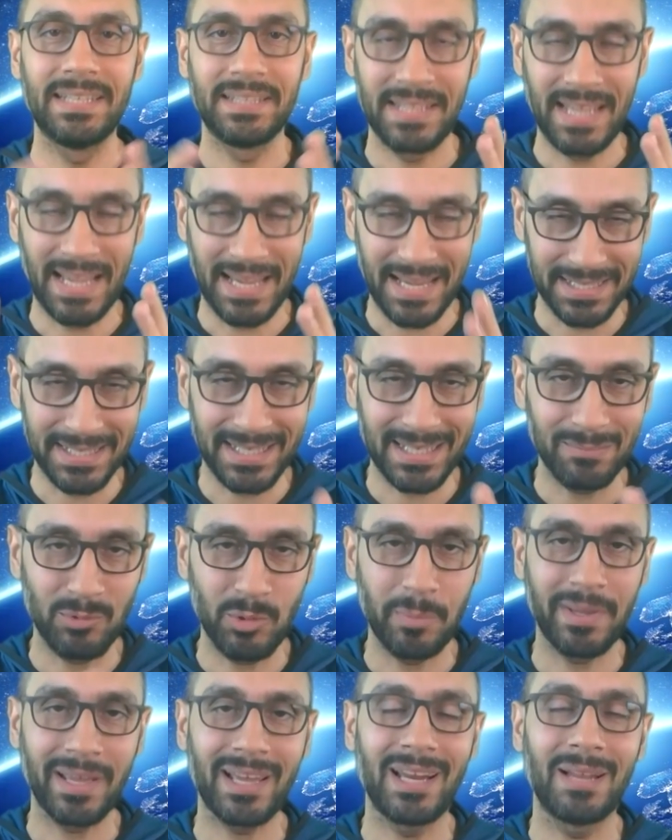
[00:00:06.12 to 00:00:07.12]
تحياتي
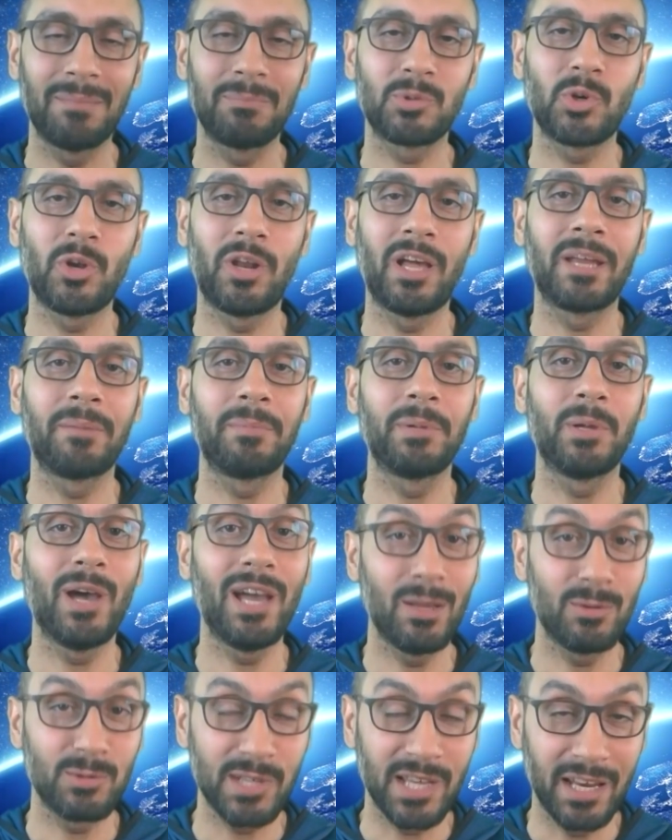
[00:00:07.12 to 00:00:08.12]
لكم متابعين قناتكم بيتكوين عربي
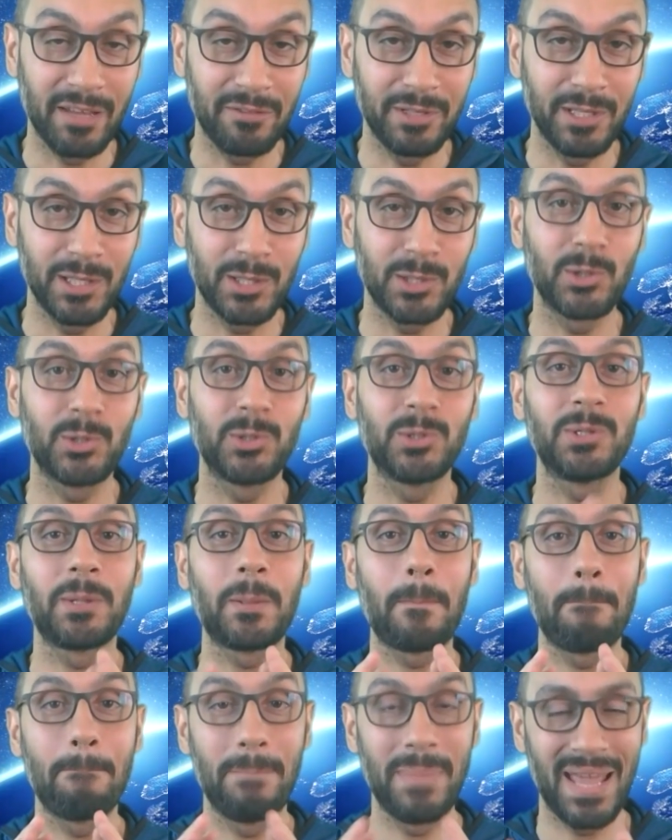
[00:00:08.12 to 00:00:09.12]
واهلا وسهلا فيكم